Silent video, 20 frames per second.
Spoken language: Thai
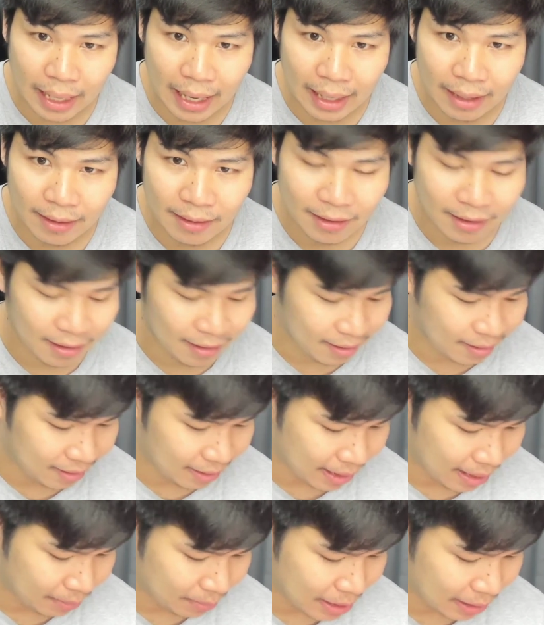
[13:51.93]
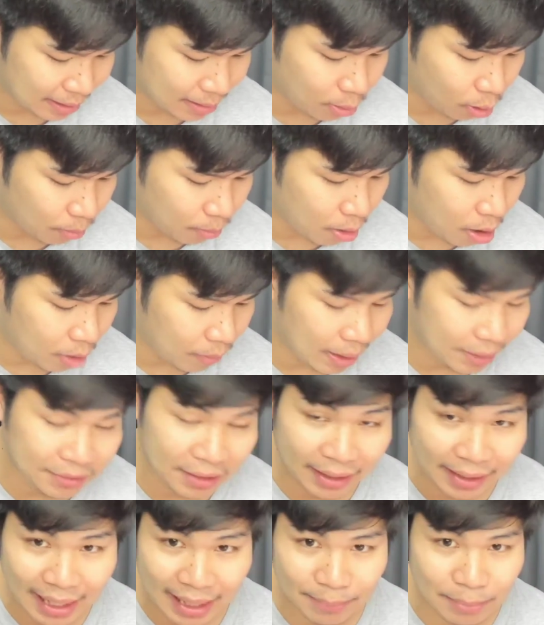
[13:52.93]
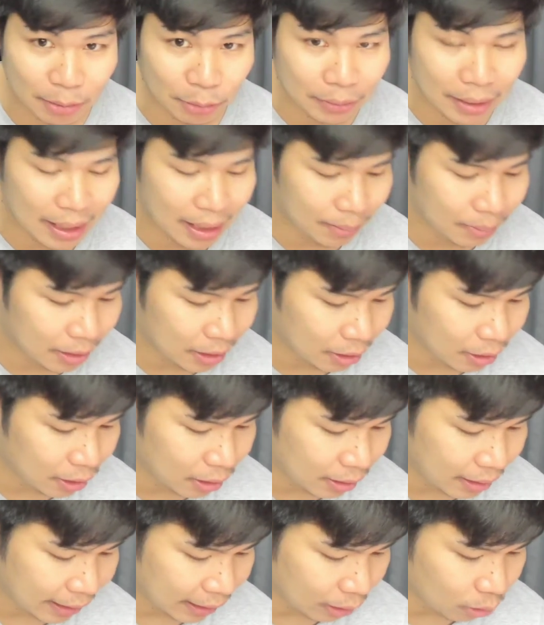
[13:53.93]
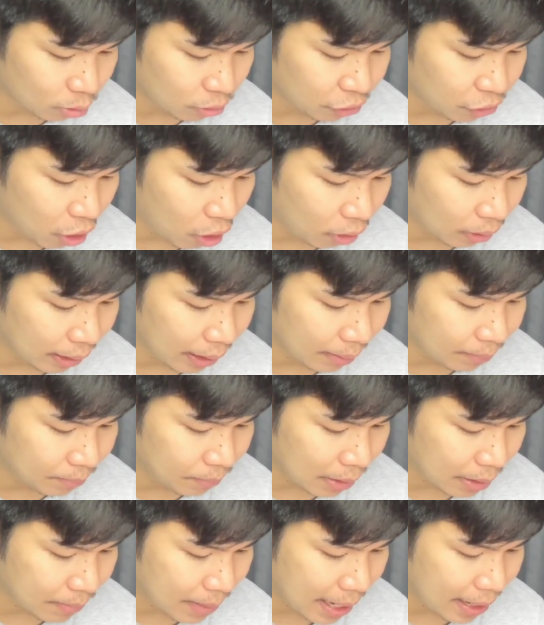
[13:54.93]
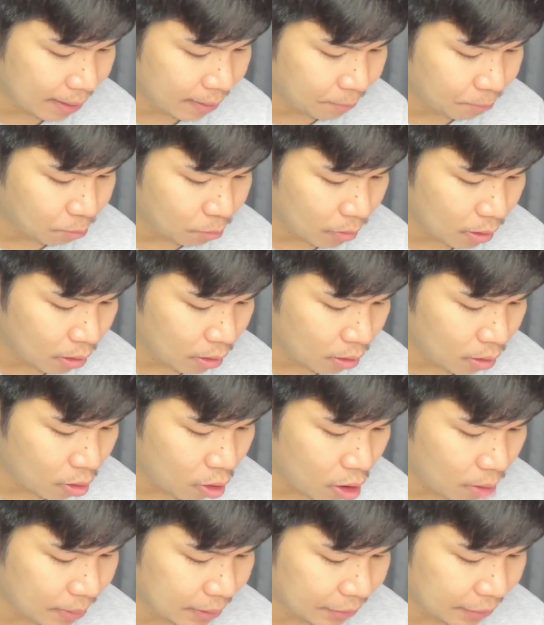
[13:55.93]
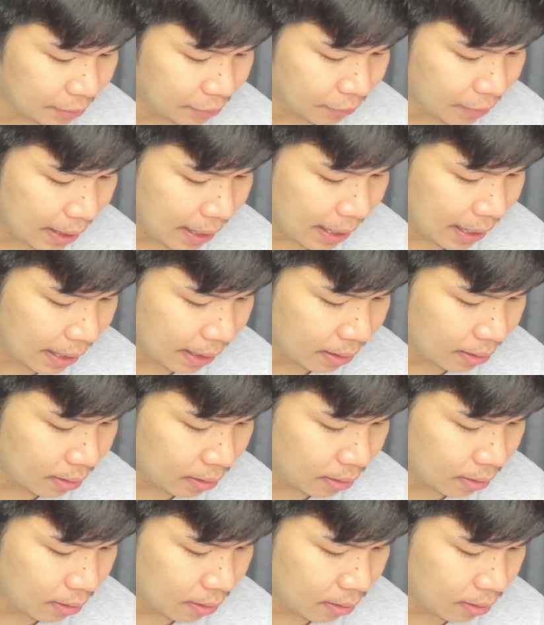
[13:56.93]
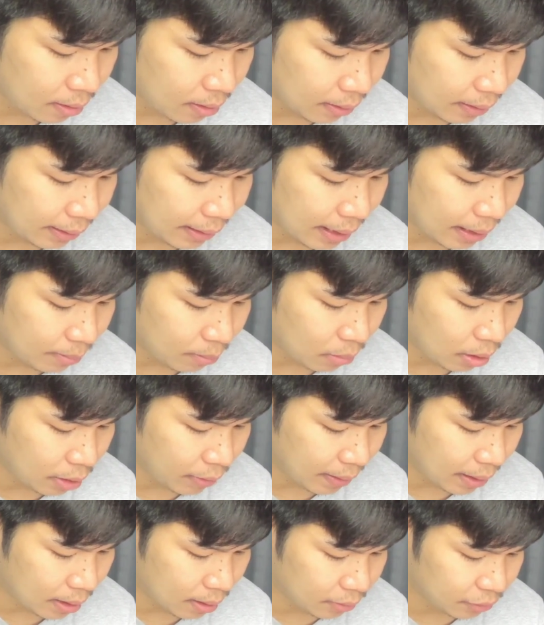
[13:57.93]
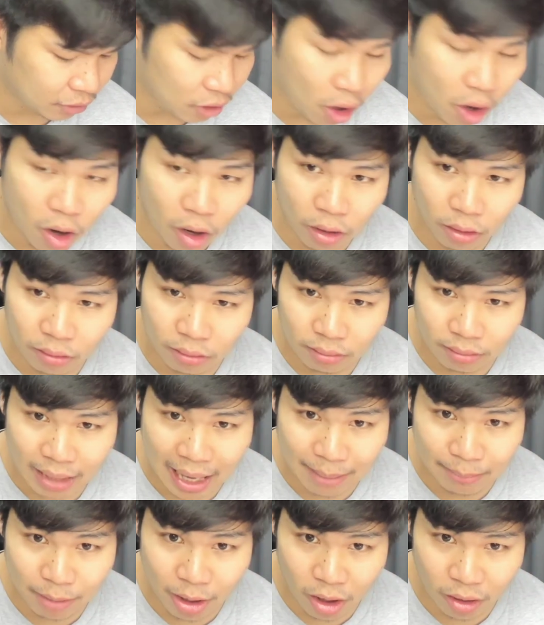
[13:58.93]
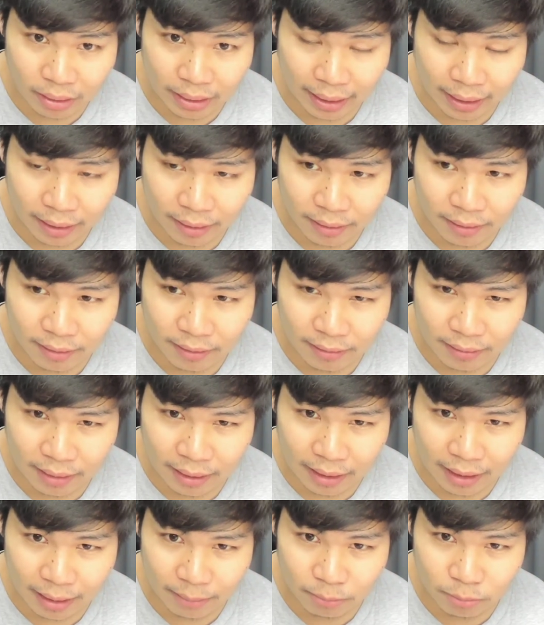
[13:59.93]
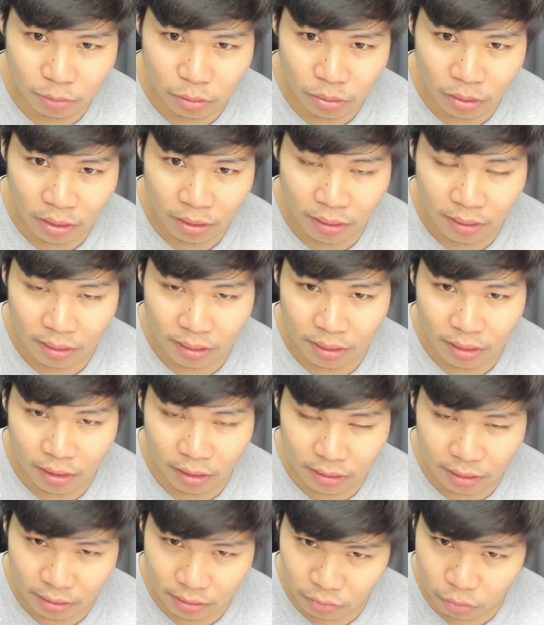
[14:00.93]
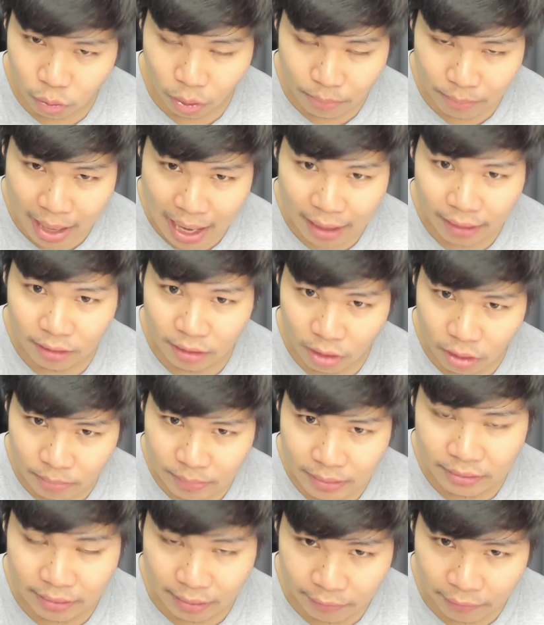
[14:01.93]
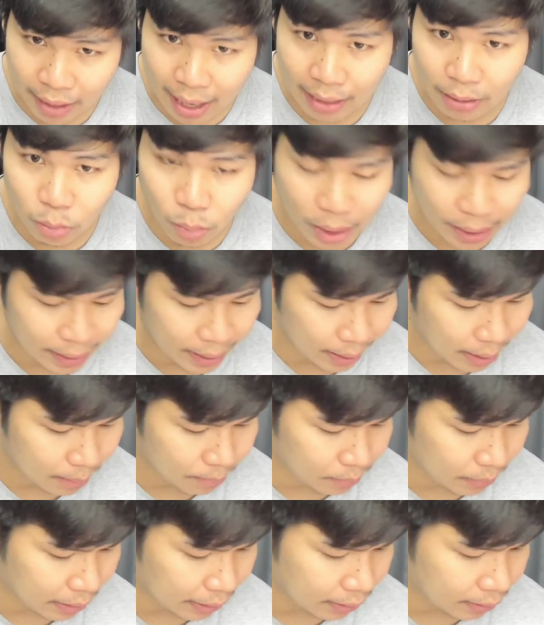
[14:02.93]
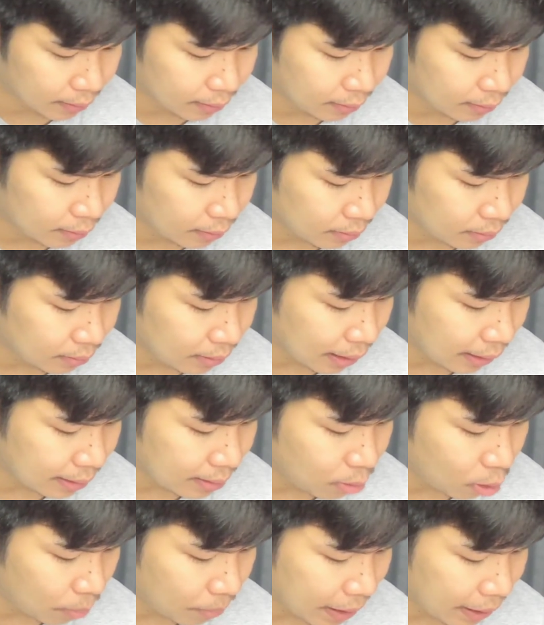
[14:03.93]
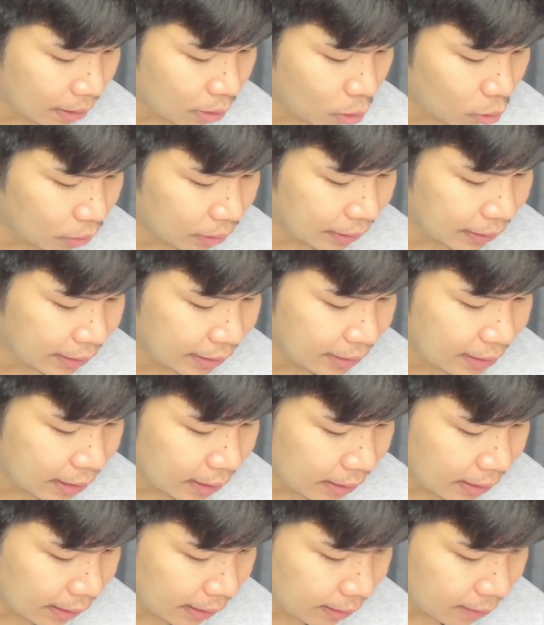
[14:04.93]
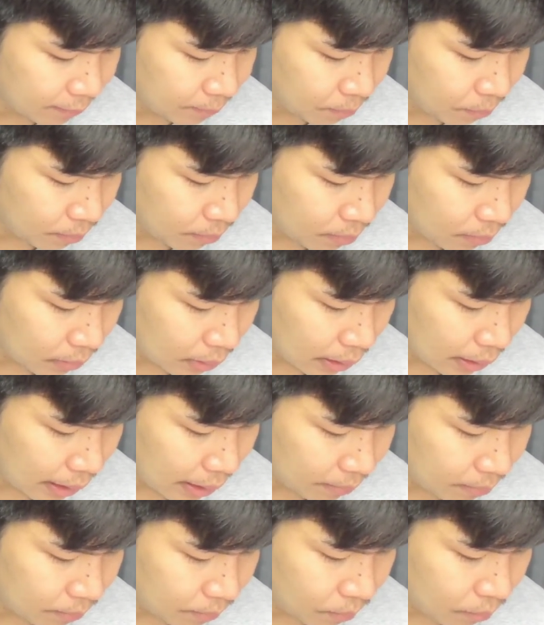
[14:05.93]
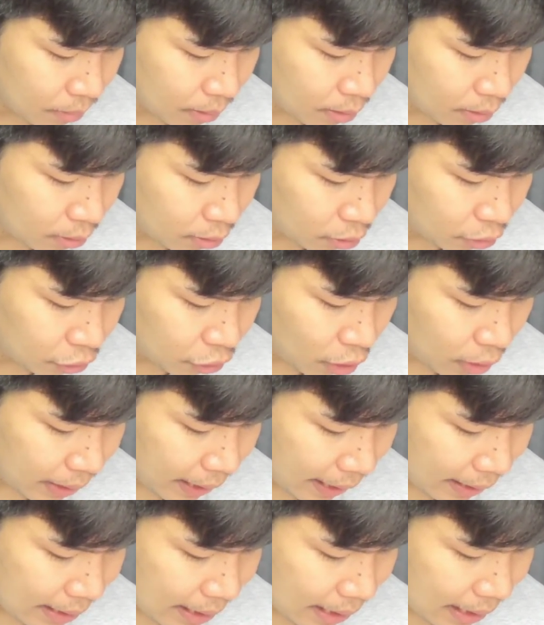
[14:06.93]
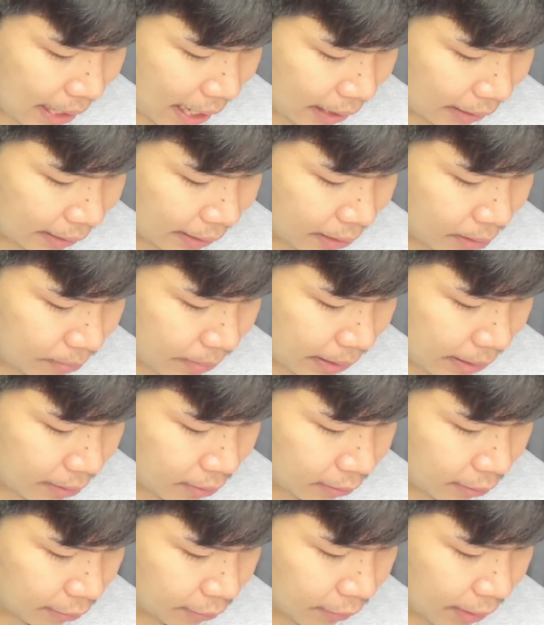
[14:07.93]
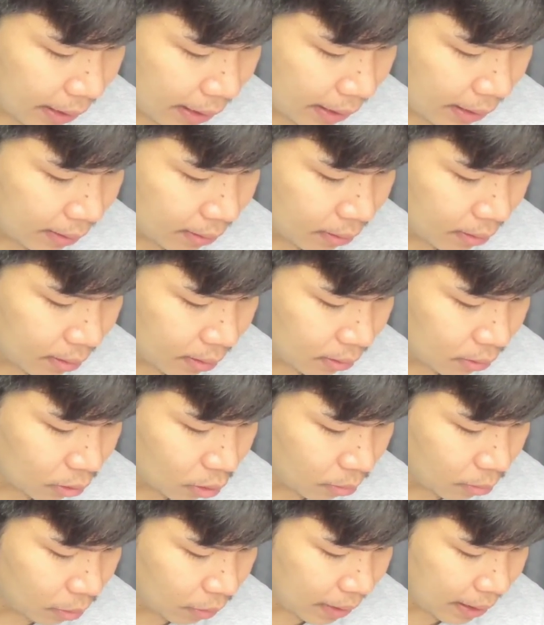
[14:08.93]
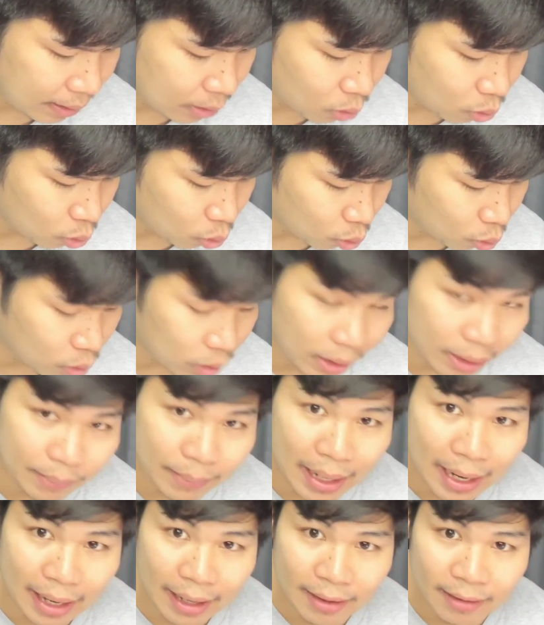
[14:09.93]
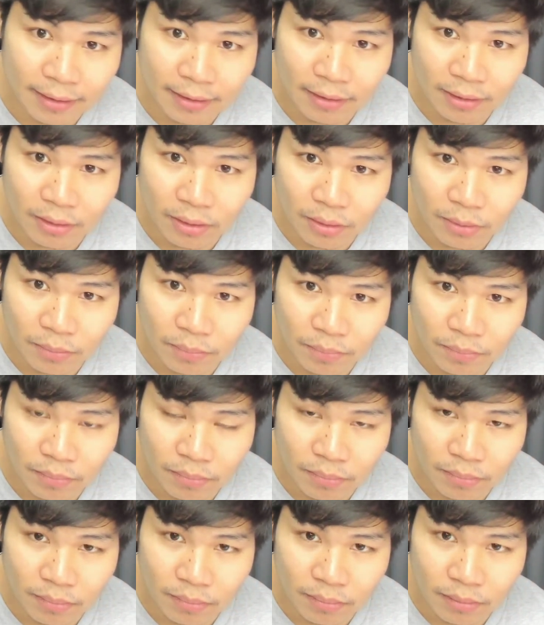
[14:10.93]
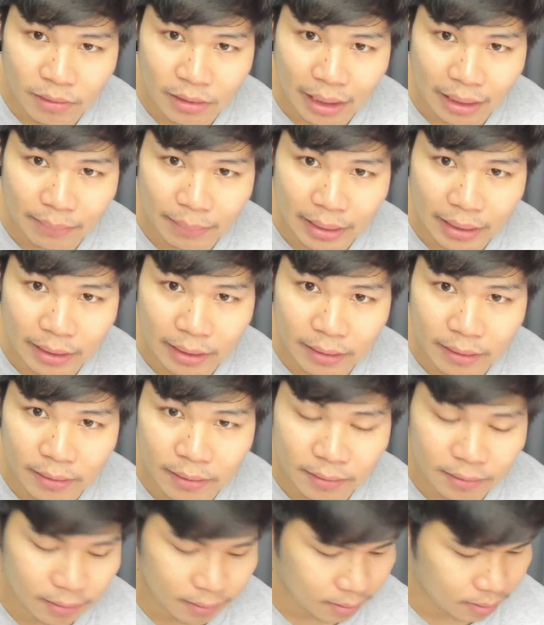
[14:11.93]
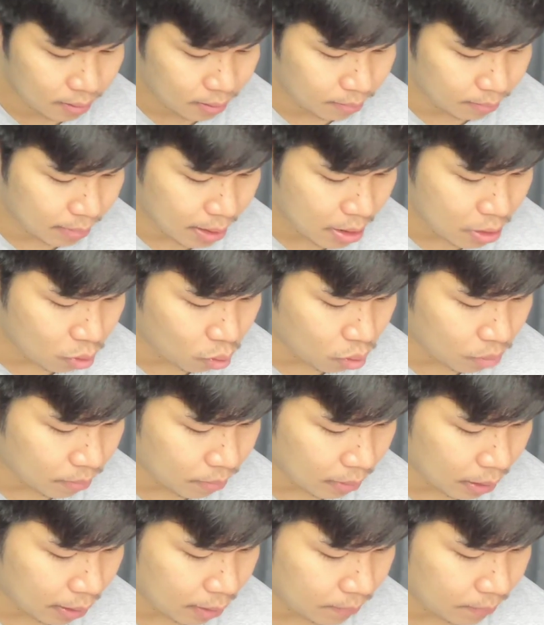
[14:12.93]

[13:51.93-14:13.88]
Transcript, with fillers: นะนะครับ อย่างที่ผมบอกว่าสังเกตผิวเดิมคือนี่คุณส่องนะครับ เห็นไหม คอเป็นสีฟ้า นี่ครับบริเวณซอกตามร่องเนี่ยนะครับก็จะส่วนมากก็จะมีสีฟ้าด้วยนะครับนี่อย่างที่ผมเห็นองค์นี้นี่เยอะเลยนะครับ ซอกแขนด้านหลังนี่ก็มีสีฟ้าตรงบริเวณหูเห็นไหมฮะชันไหมเอ่ยไม่ซูม